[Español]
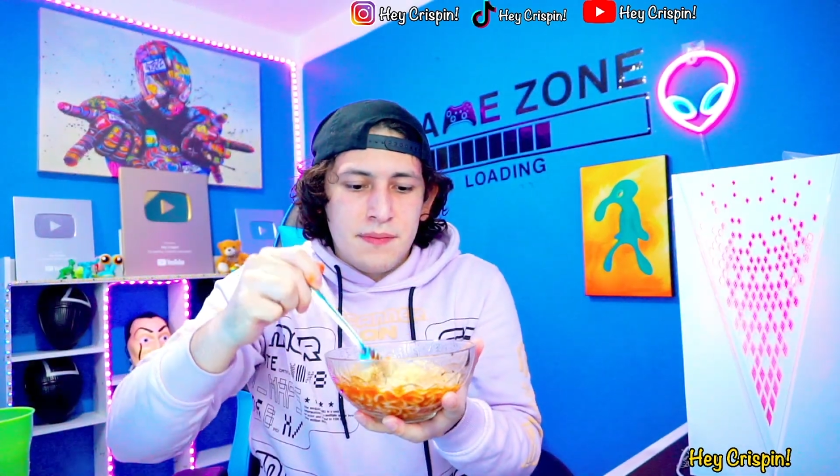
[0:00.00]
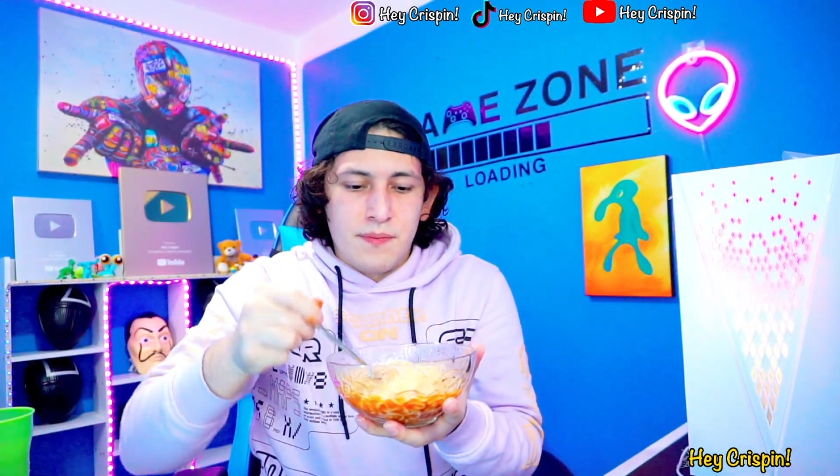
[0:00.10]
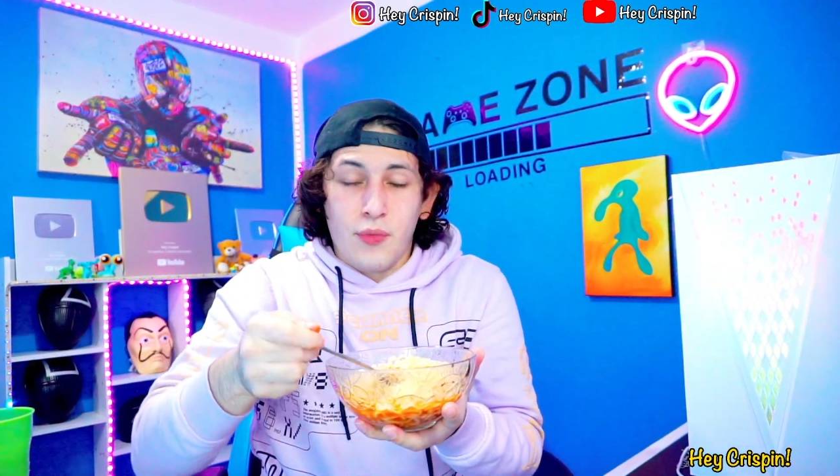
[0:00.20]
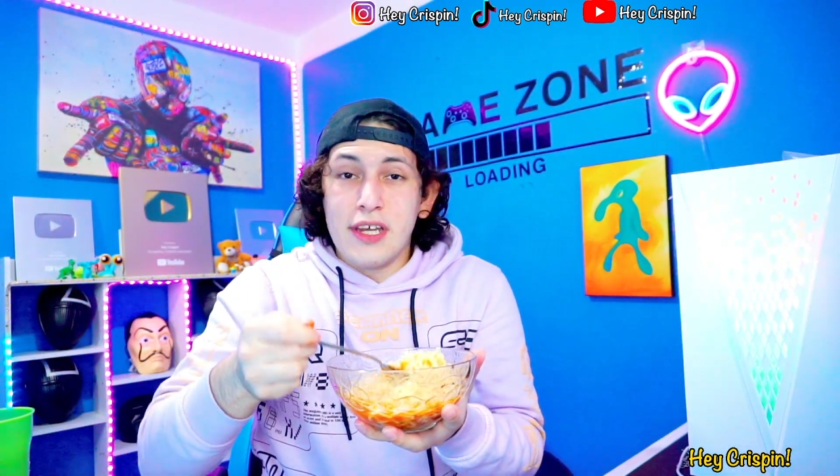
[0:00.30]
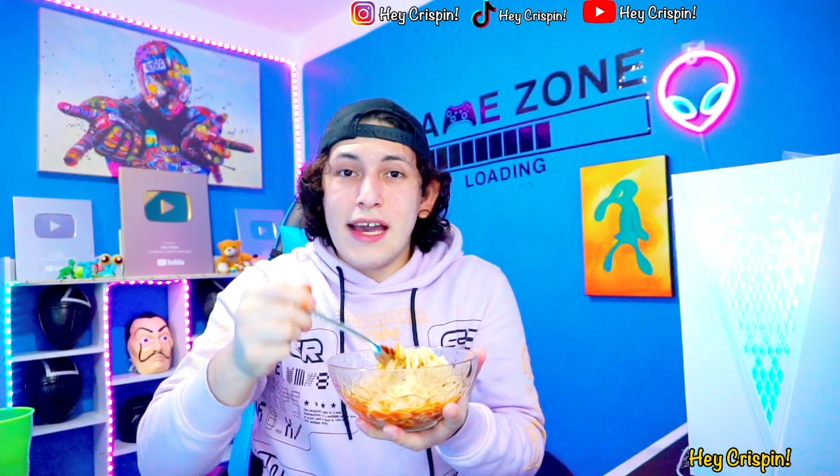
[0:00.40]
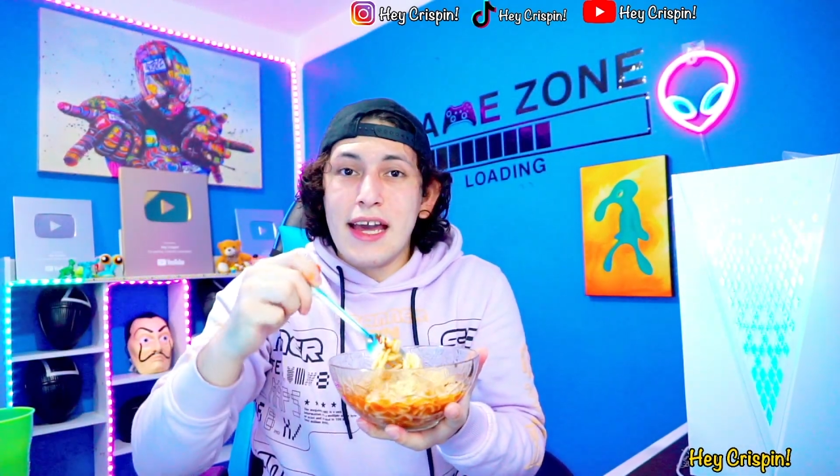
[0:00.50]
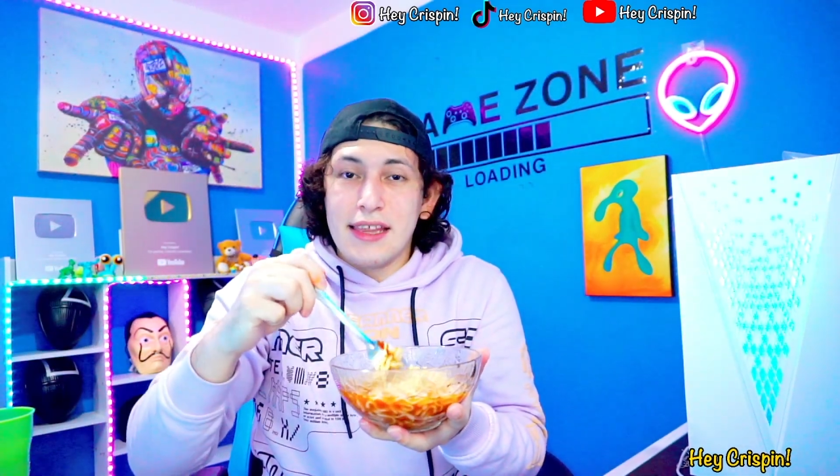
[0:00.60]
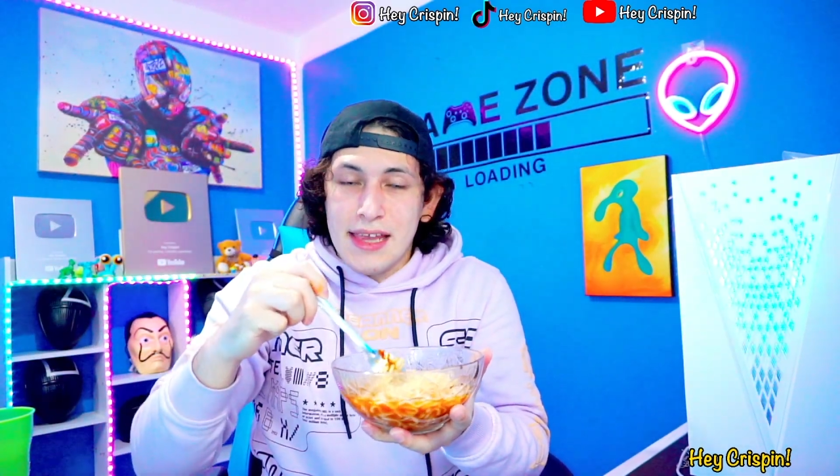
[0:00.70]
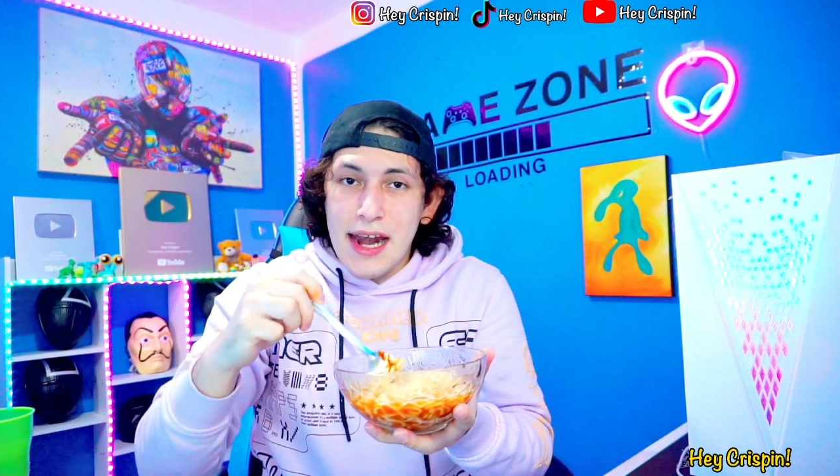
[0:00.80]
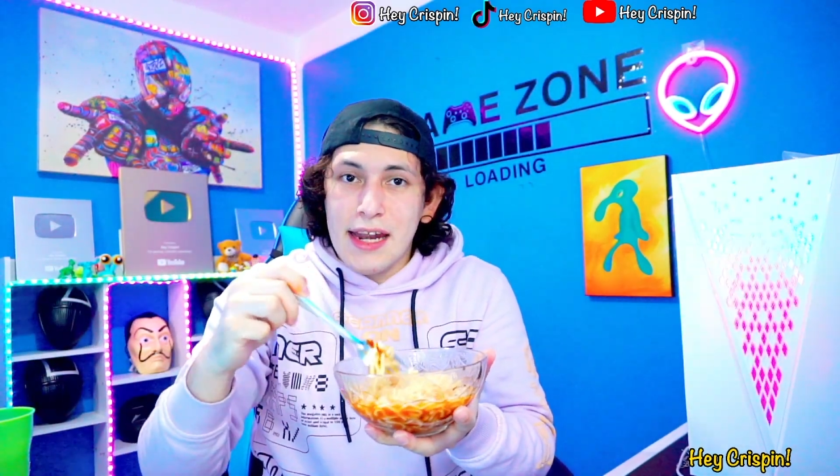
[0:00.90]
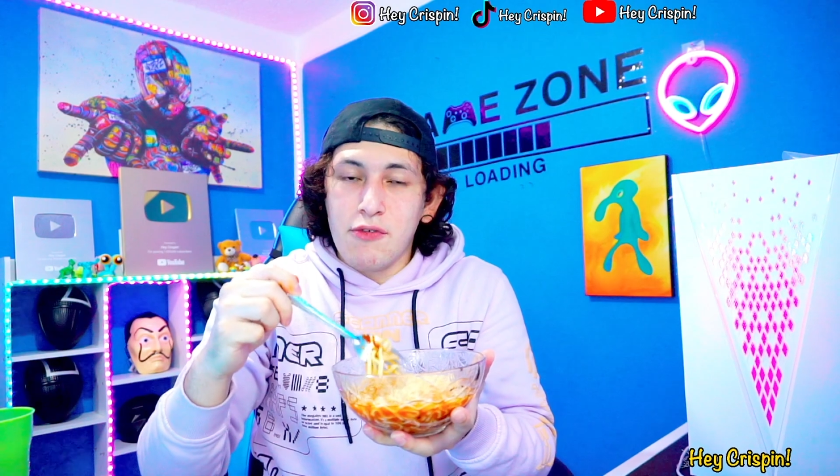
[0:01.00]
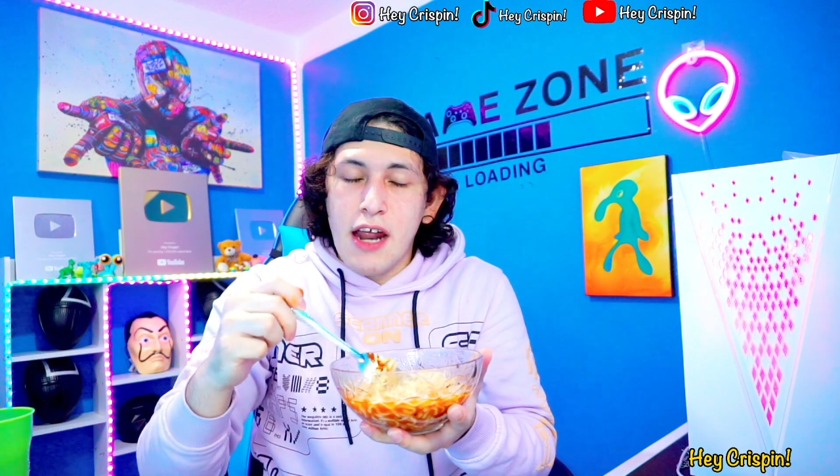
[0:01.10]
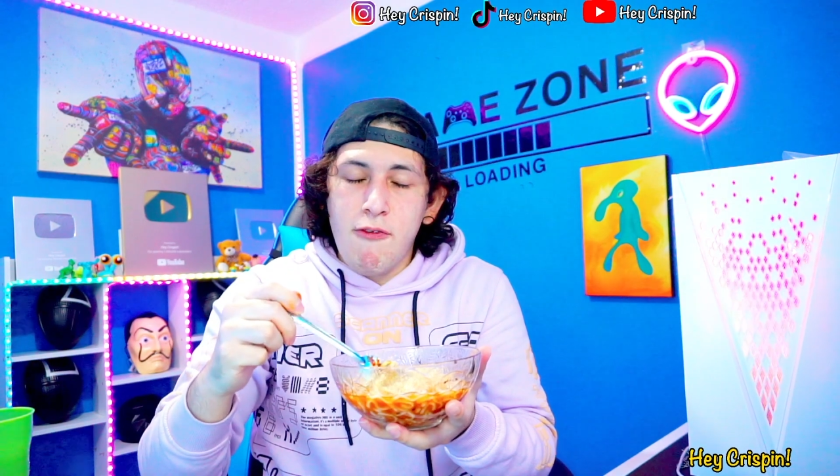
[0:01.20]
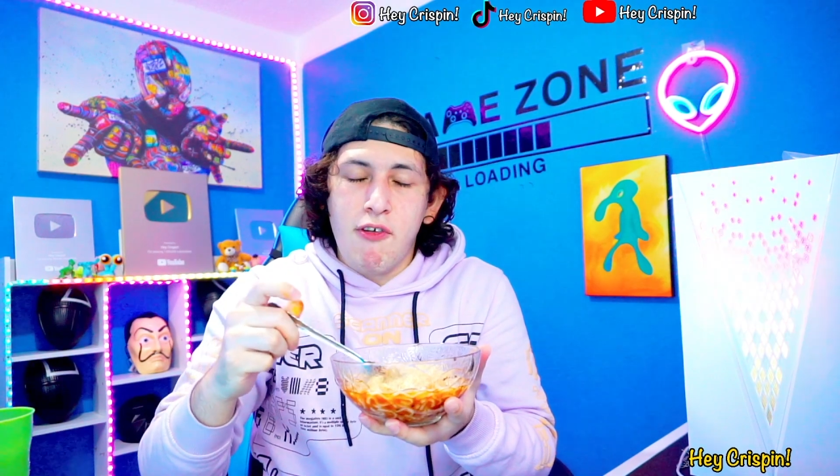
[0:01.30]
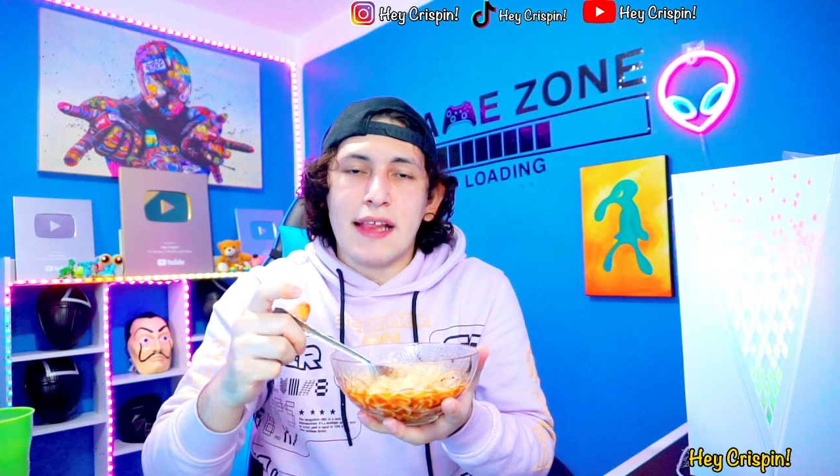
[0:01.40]
Voy a darle una
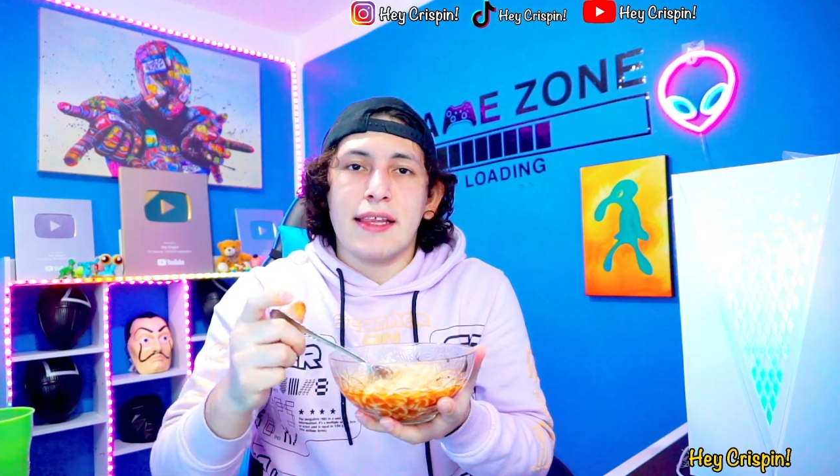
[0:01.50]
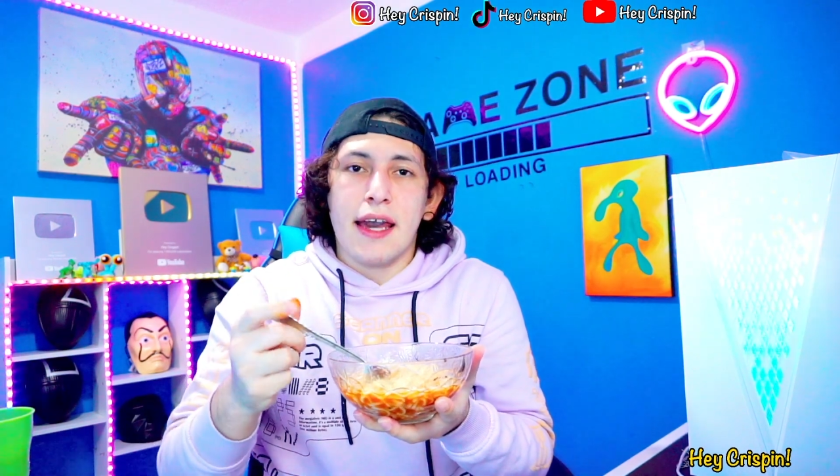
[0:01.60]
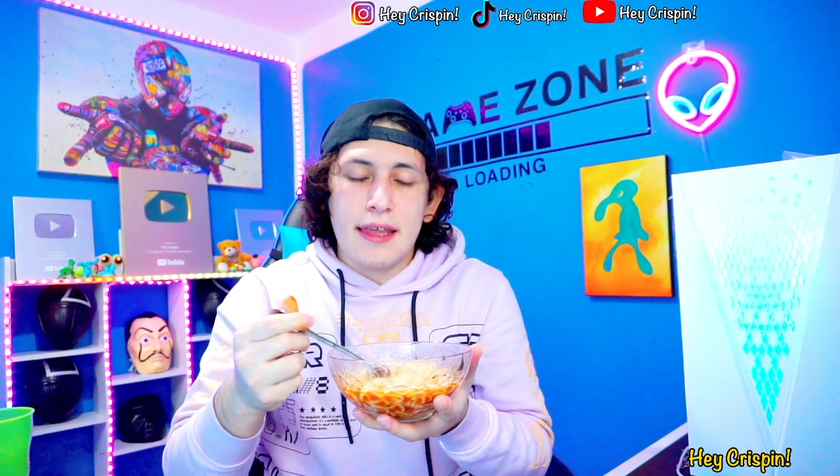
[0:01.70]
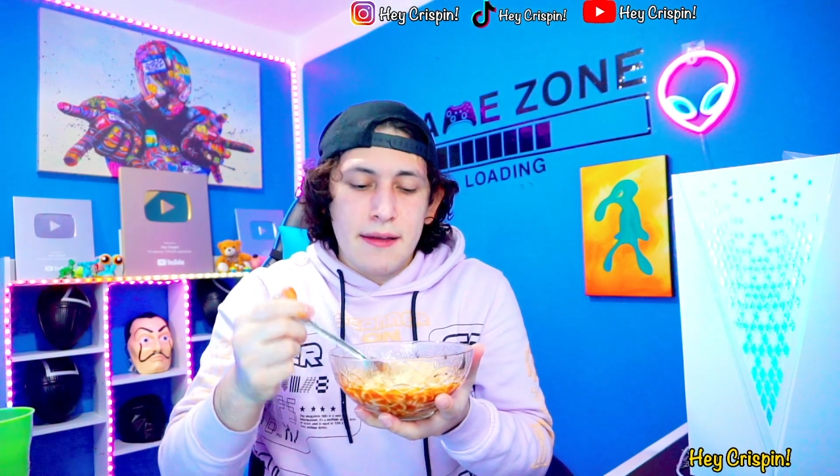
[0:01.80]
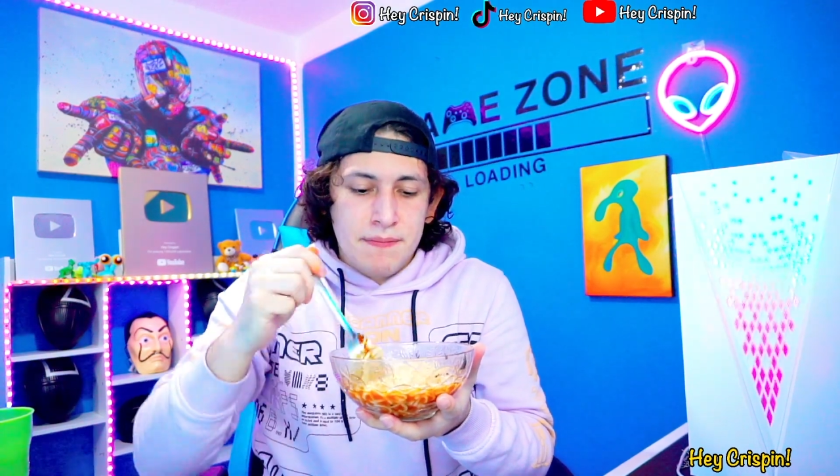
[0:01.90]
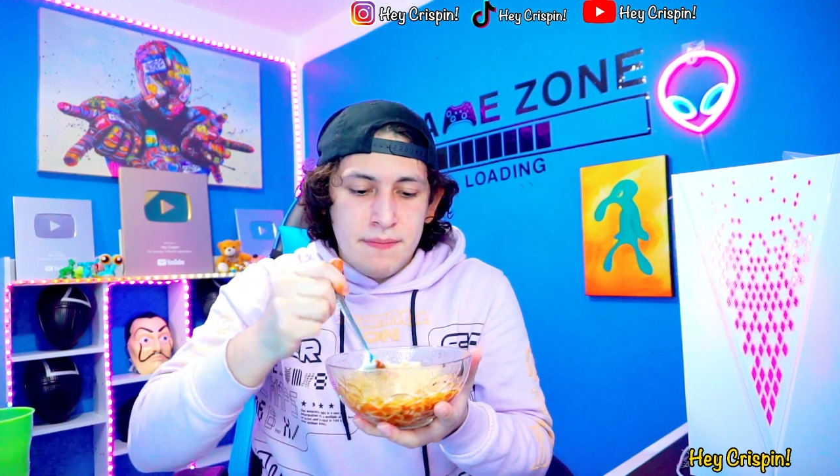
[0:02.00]
alfateada